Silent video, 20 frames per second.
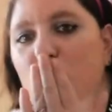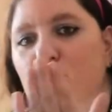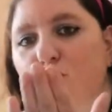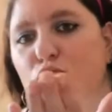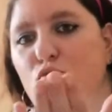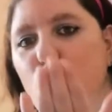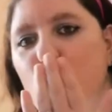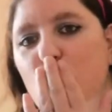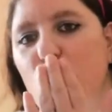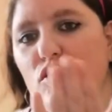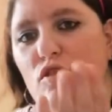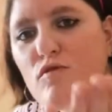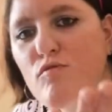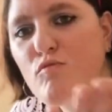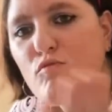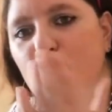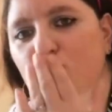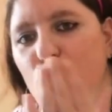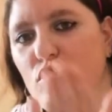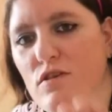on tout un énorme
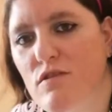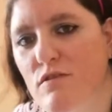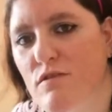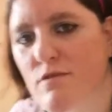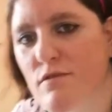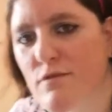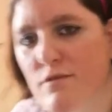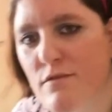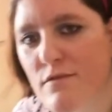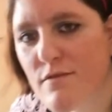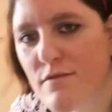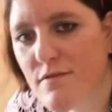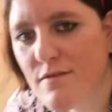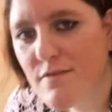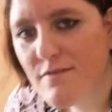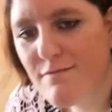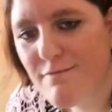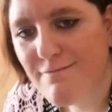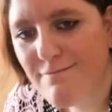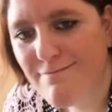bisou.
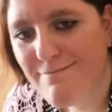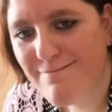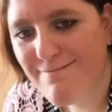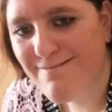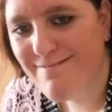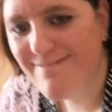Voilà.